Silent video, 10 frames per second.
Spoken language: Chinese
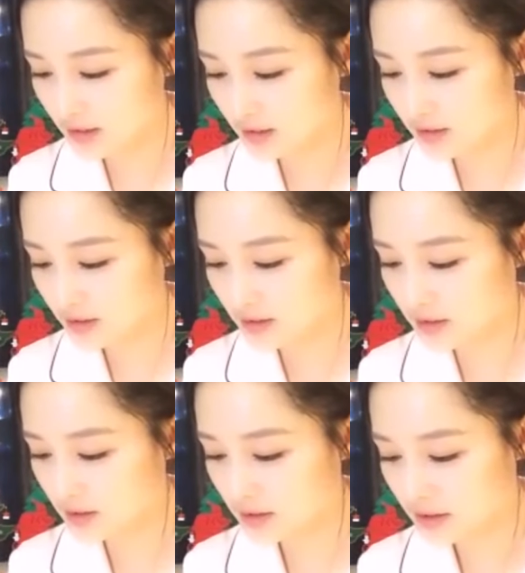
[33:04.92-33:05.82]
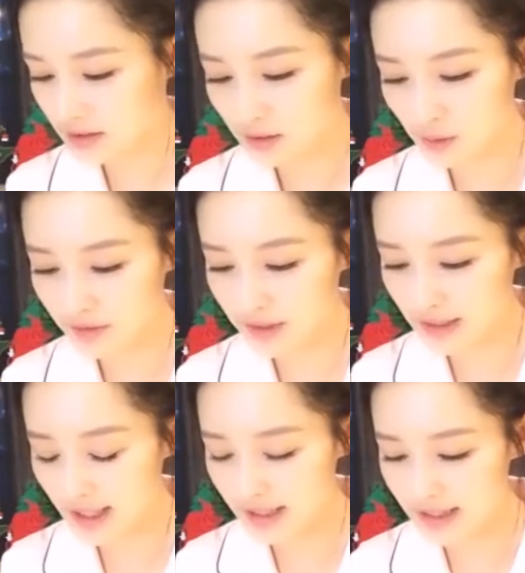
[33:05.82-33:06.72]
嗯，
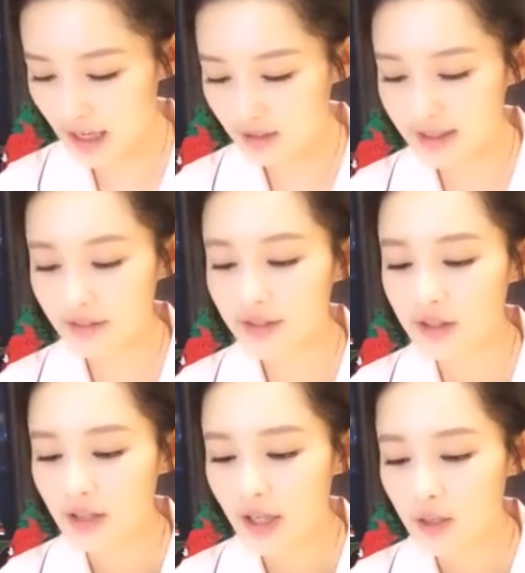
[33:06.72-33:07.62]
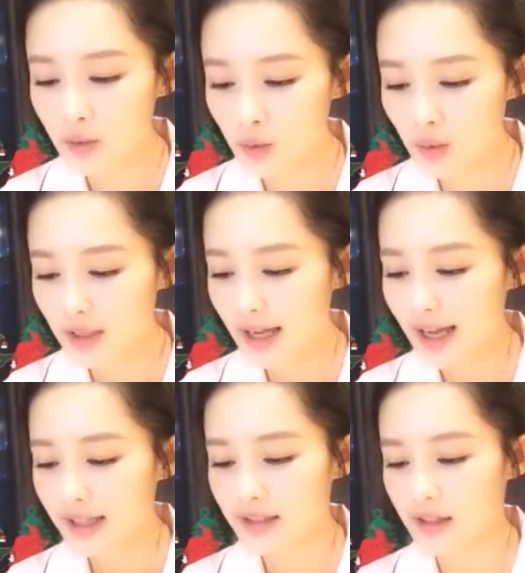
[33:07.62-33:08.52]
我问看一下啊，想问
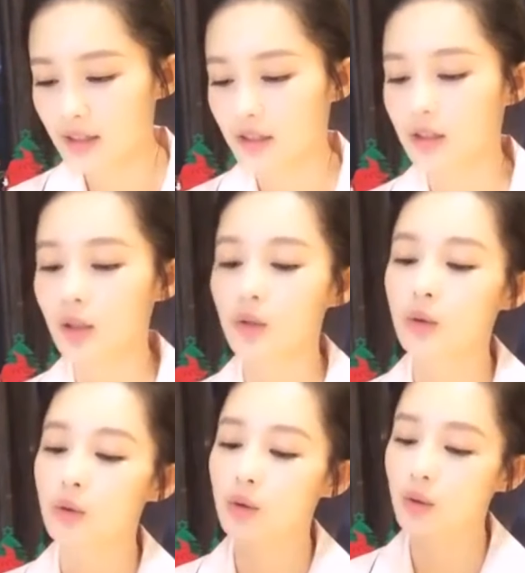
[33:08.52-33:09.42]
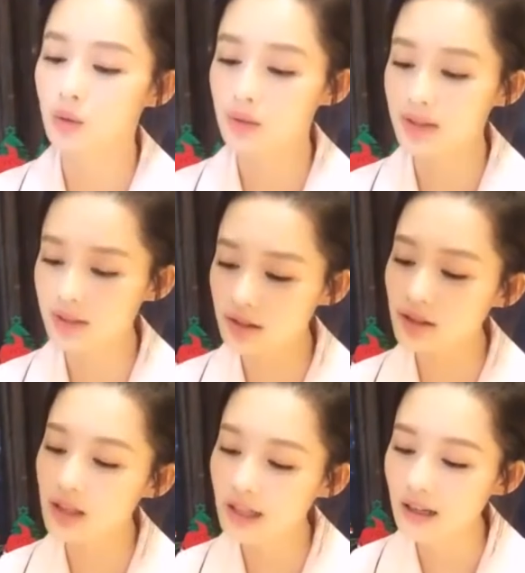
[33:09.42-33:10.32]
最爱的口
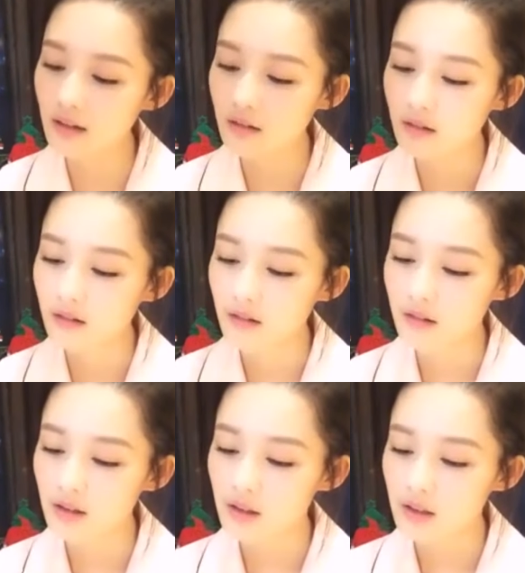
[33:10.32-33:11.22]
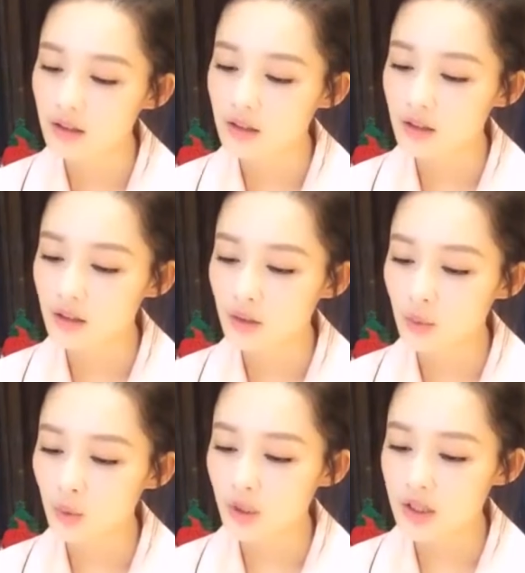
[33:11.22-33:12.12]
红色号。
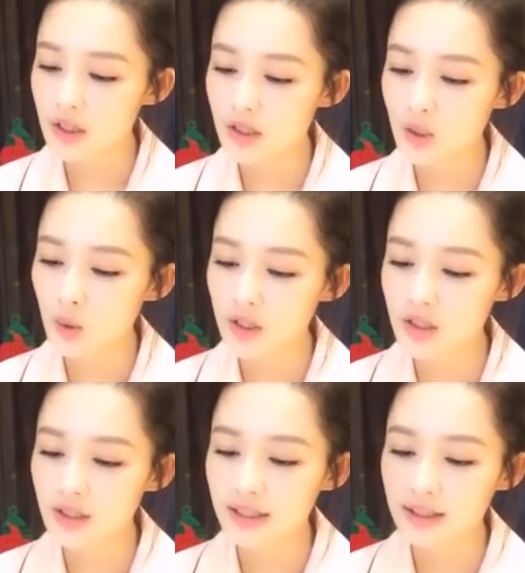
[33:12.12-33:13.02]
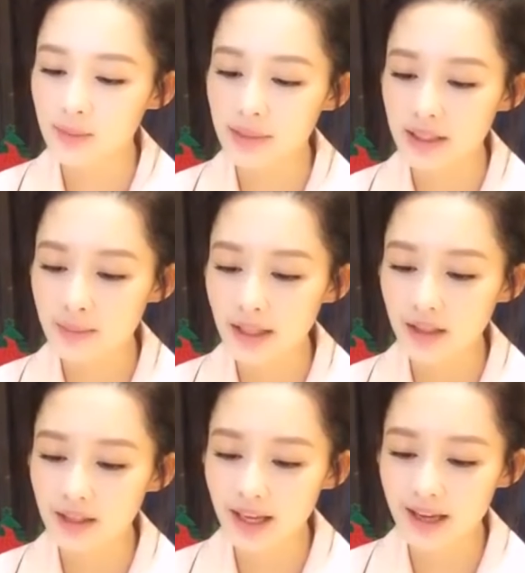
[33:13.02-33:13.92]
我室友是你的
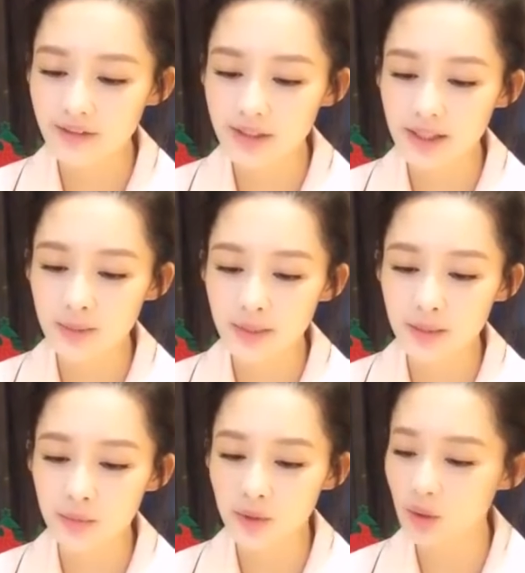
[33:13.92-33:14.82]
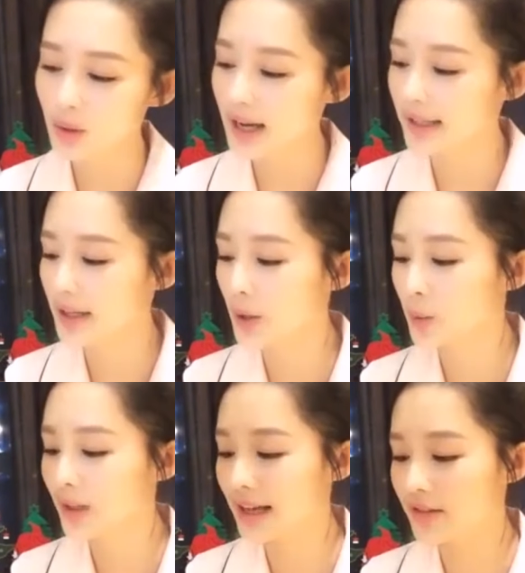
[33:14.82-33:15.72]
迷妹，她问一遍不够，
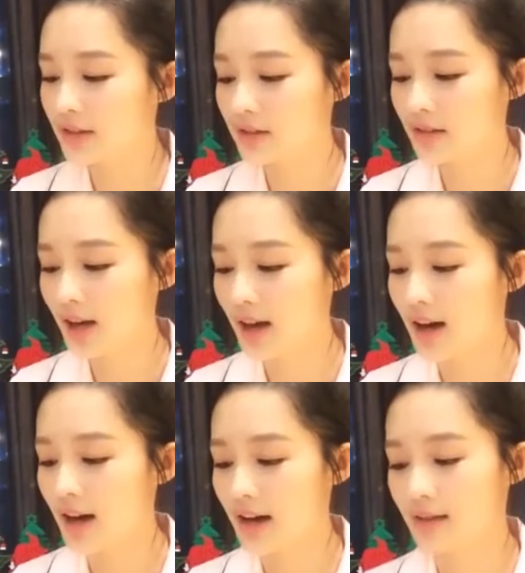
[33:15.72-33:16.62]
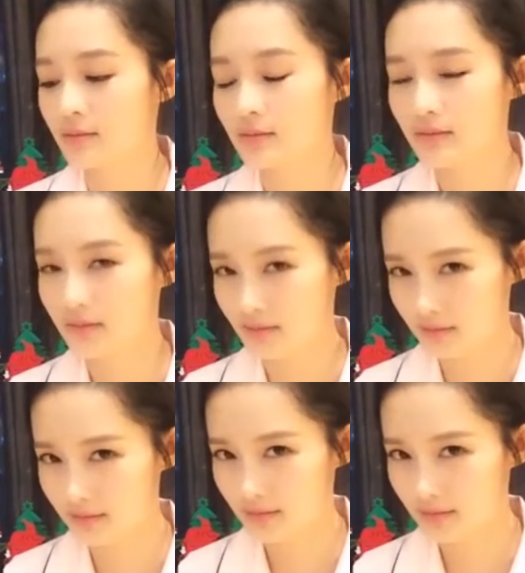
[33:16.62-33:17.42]
还要我来问，哈哈。